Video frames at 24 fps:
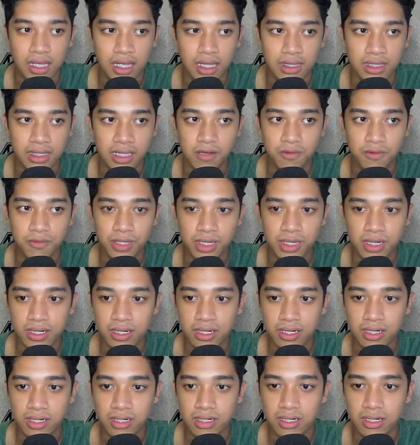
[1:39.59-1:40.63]
And now we
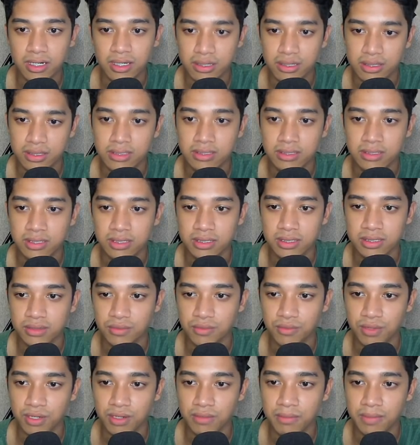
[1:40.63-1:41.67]
are
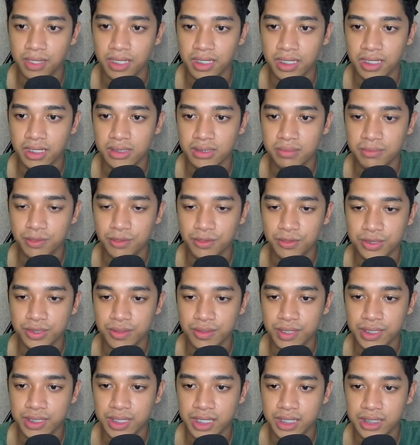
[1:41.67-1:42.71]
we are making some
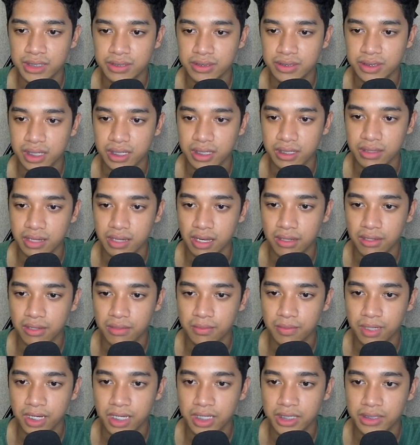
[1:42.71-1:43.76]
consolidations and
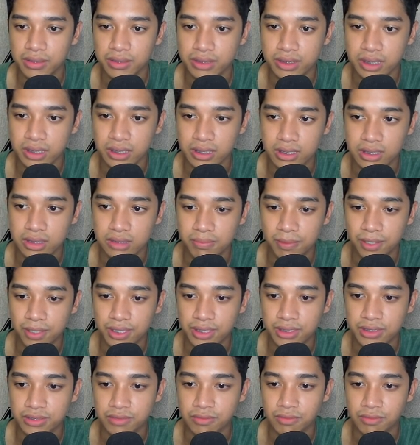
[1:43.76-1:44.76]
reaccumulations at this point.